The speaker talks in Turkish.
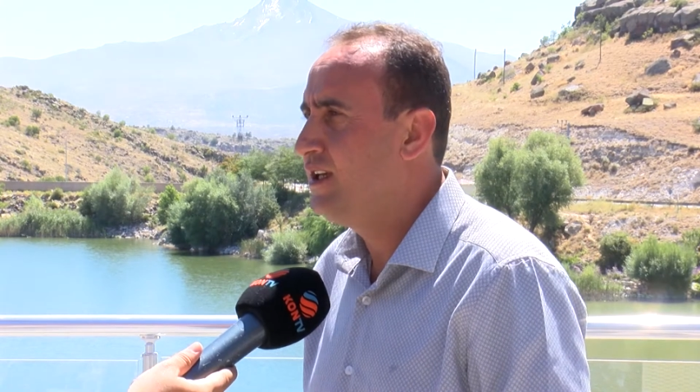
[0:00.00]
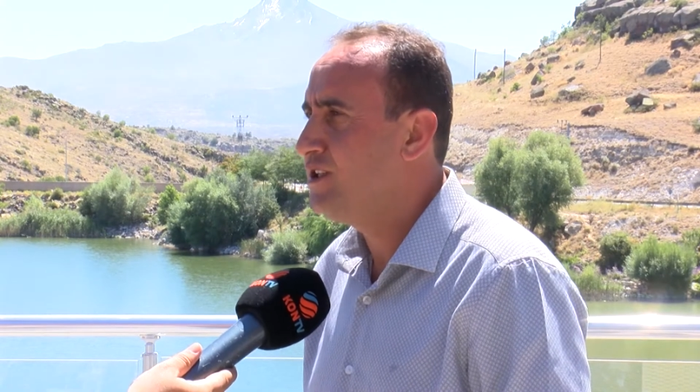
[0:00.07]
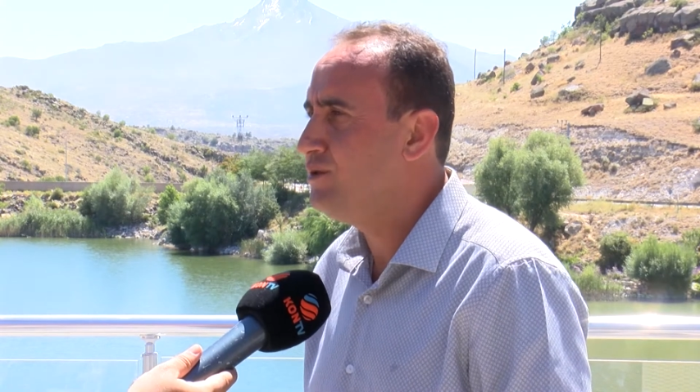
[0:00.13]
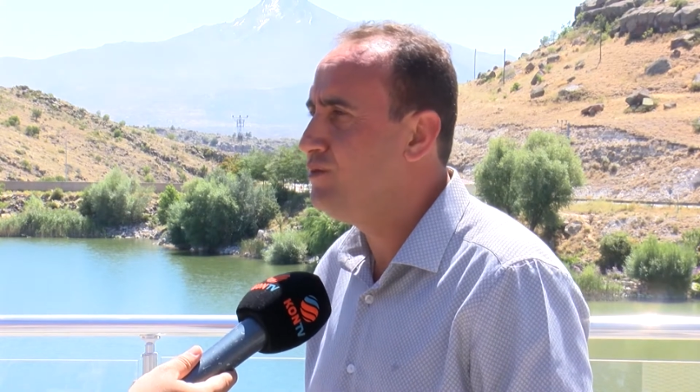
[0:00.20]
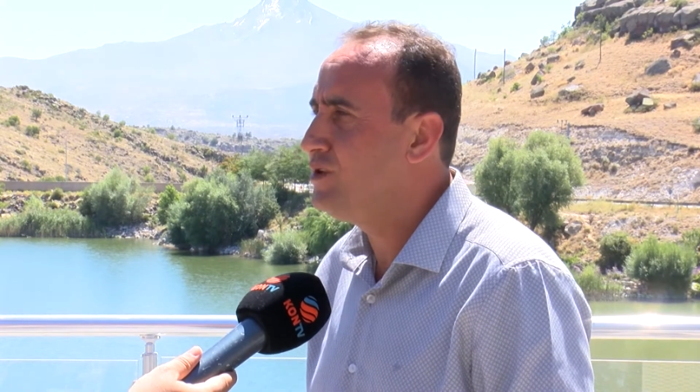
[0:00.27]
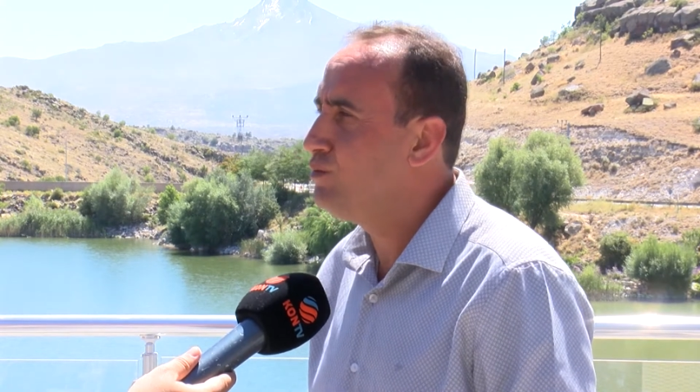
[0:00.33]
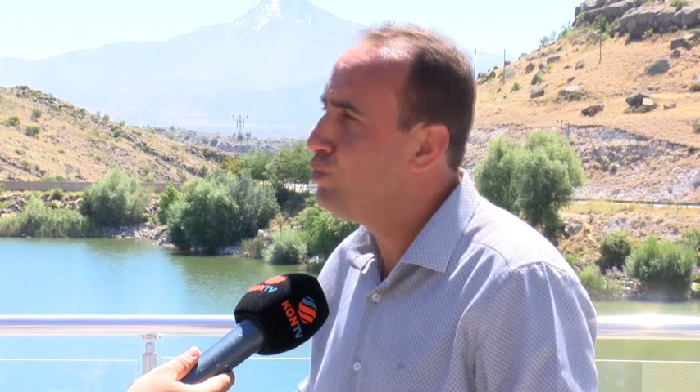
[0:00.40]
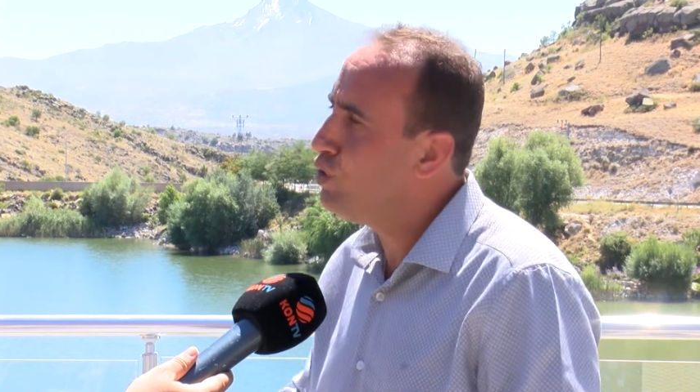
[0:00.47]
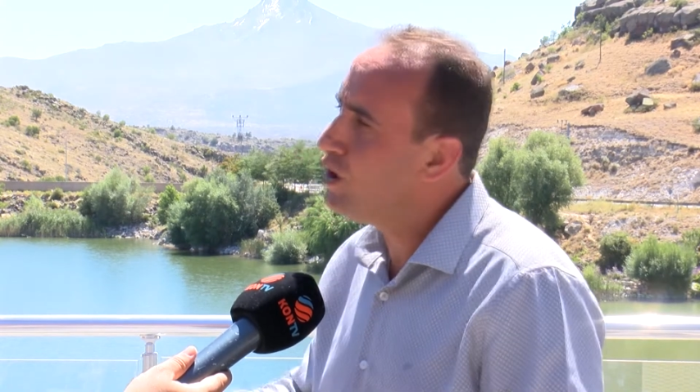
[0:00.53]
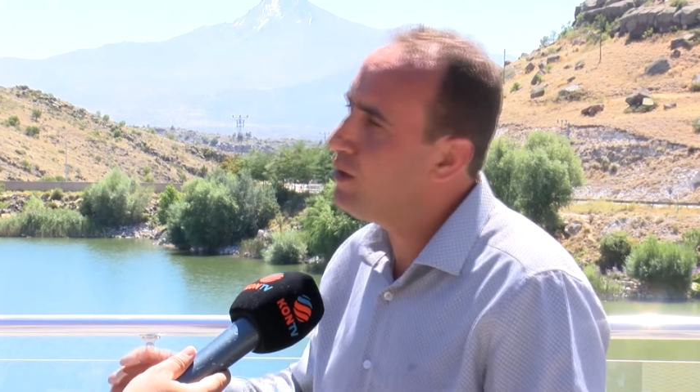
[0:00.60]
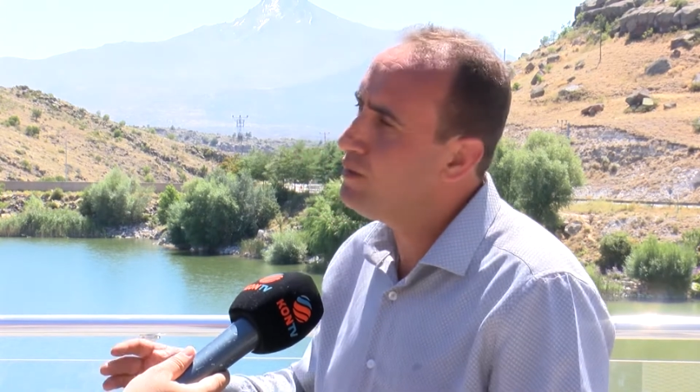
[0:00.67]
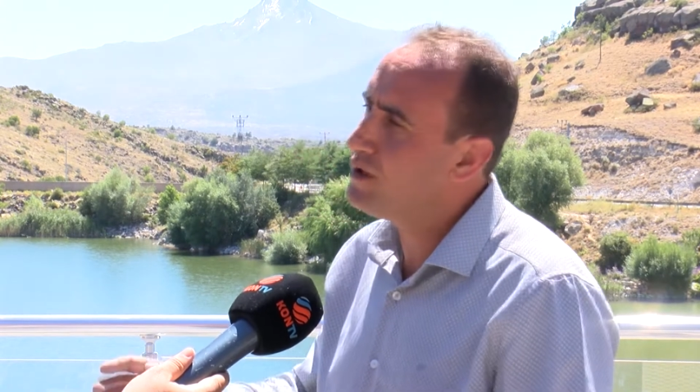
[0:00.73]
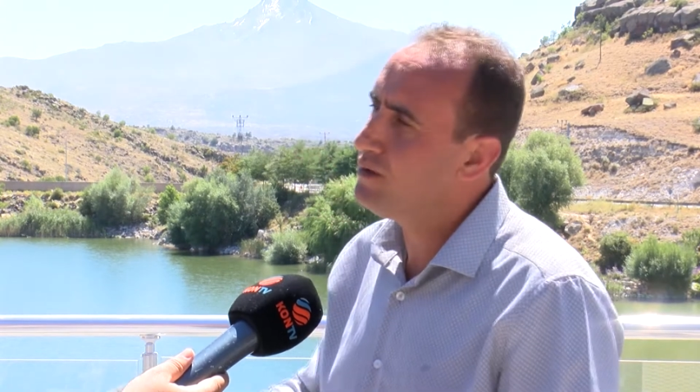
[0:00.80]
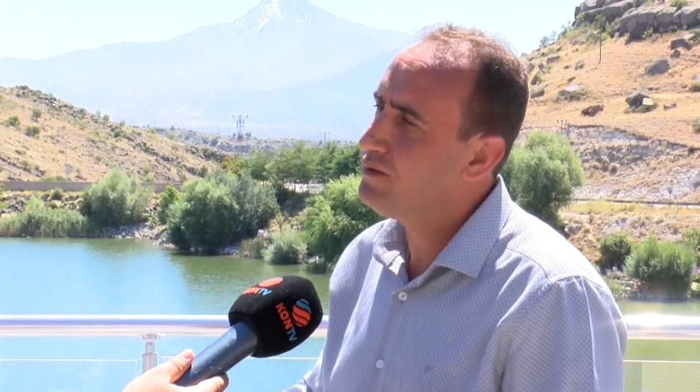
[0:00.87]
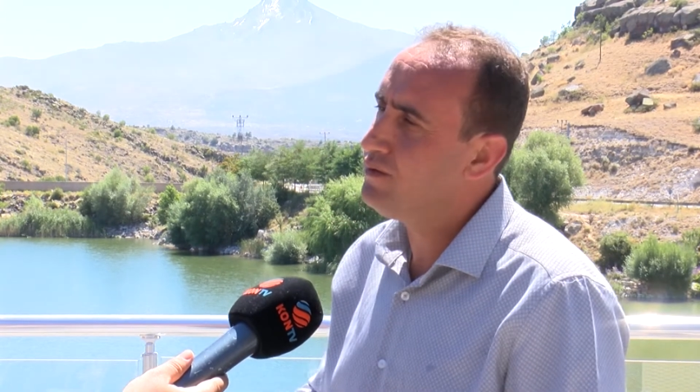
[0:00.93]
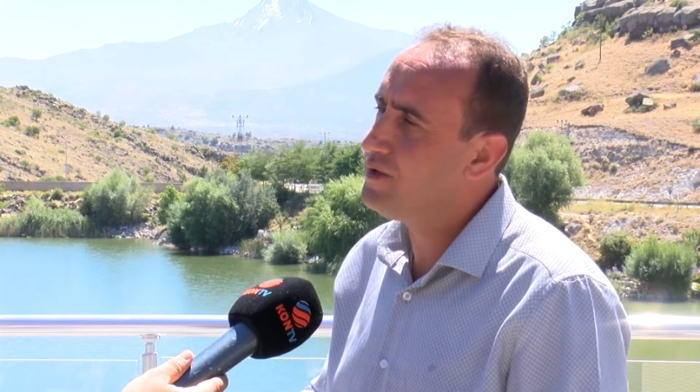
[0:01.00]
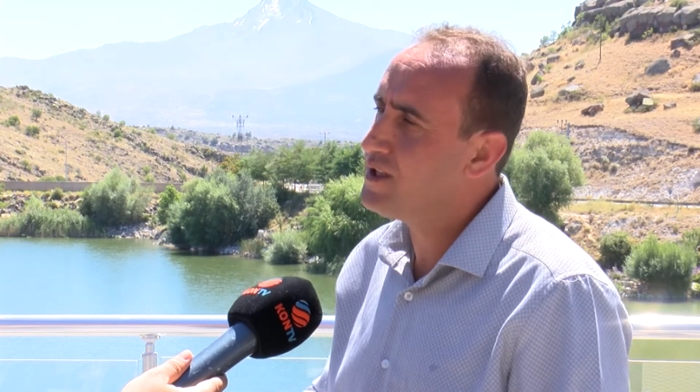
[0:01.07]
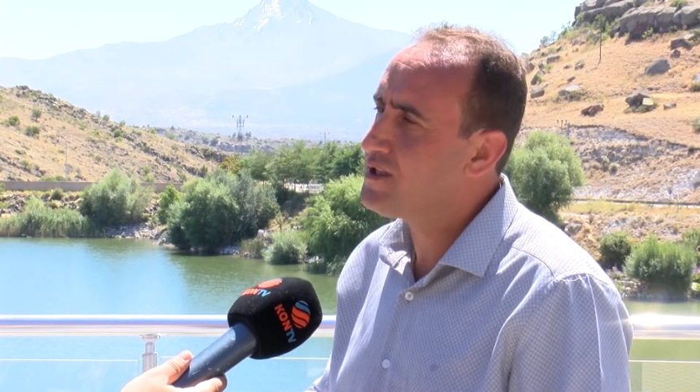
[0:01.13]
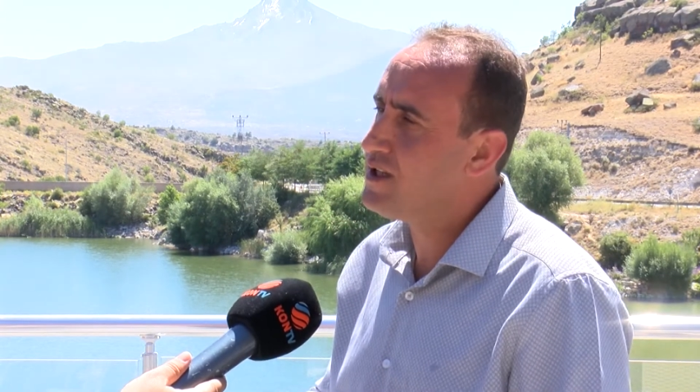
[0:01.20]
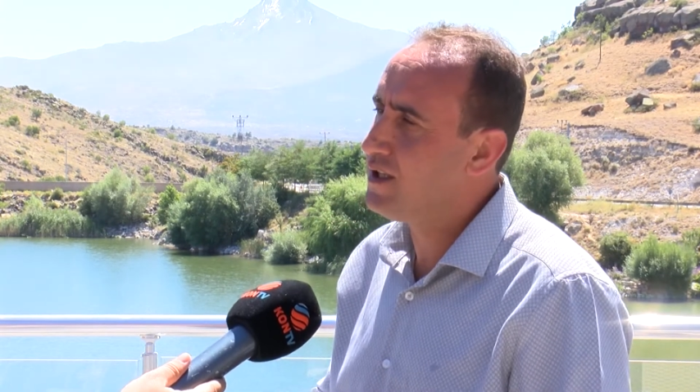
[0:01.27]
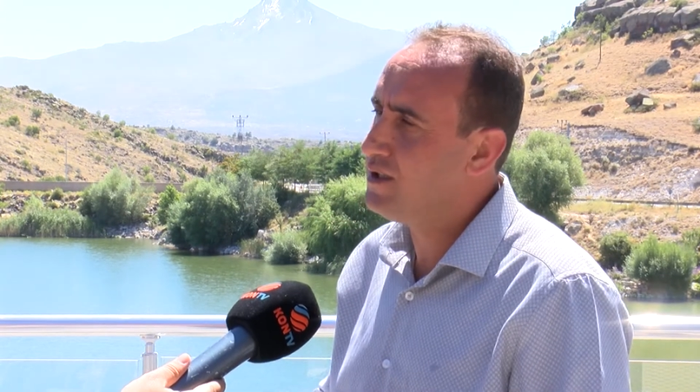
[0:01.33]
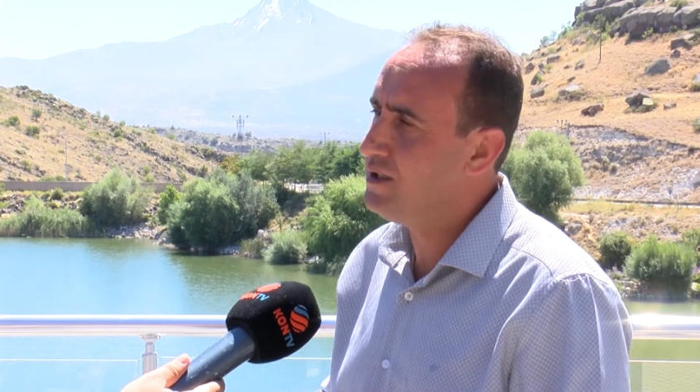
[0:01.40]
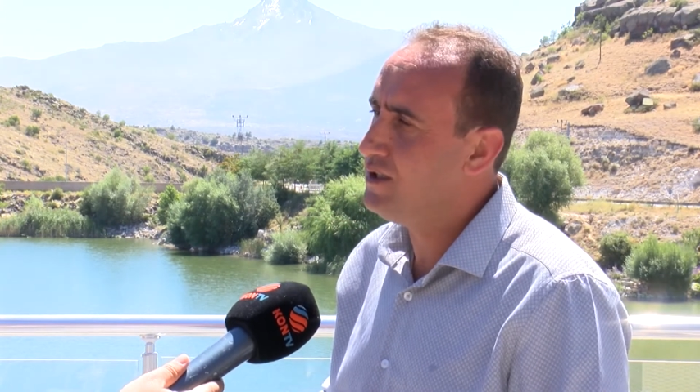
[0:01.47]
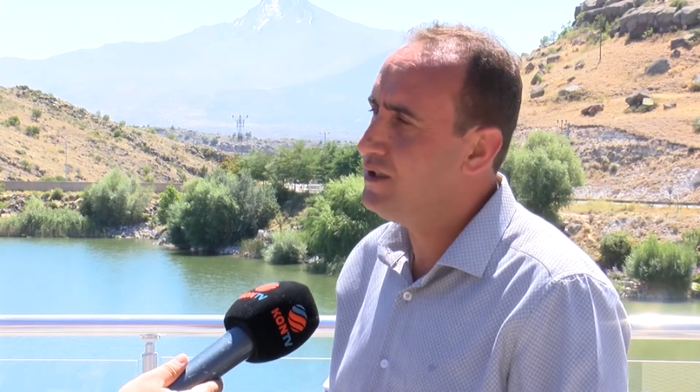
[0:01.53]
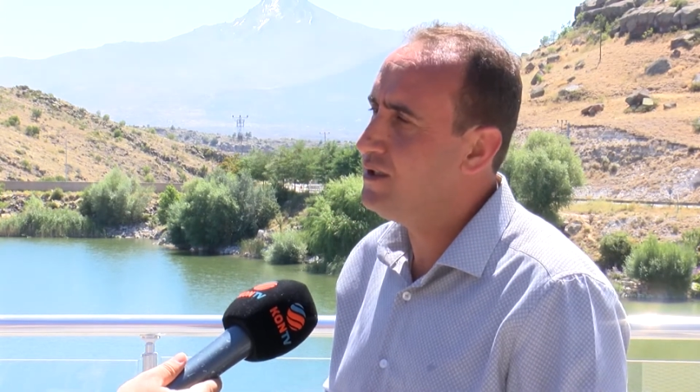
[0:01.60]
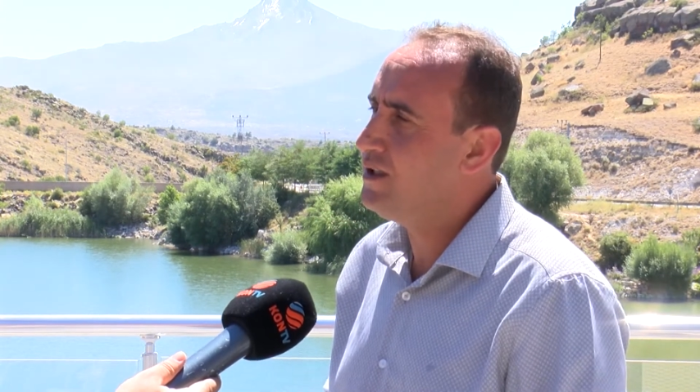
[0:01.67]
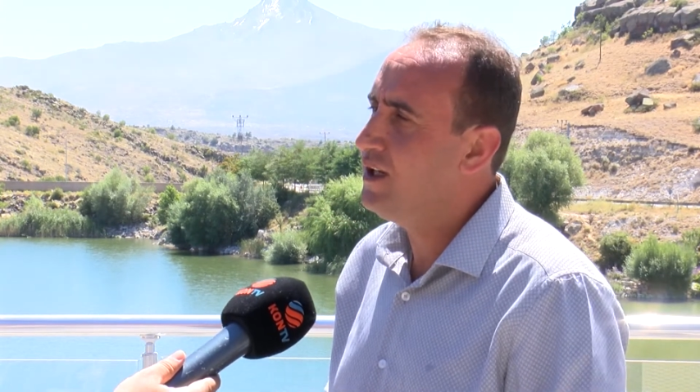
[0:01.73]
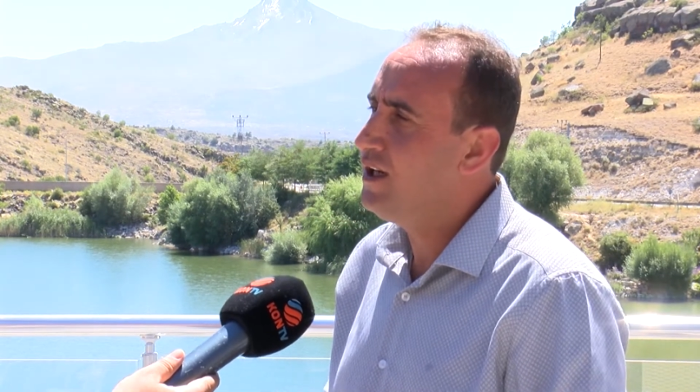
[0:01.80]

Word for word: Şimdi böyle bir fırsatı